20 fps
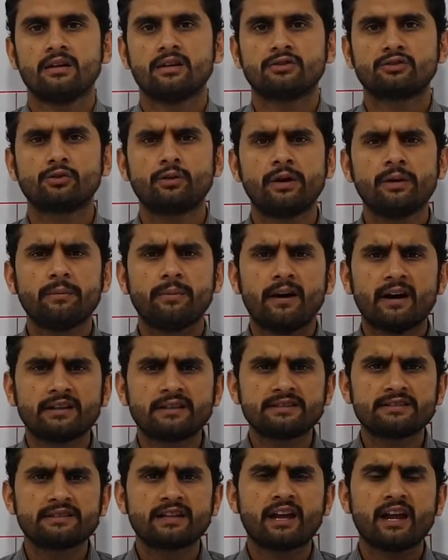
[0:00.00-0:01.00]
स्टूडेंट बात
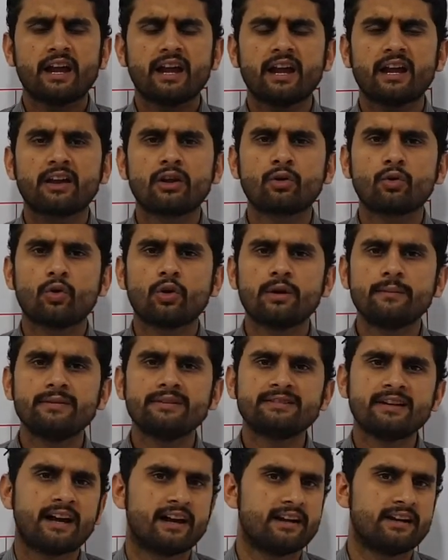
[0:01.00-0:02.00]
इस तरह है कि कोई भी
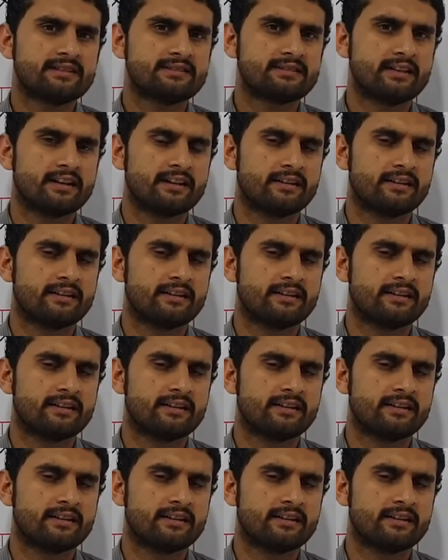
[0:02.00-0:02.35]
साइंटिस्ट है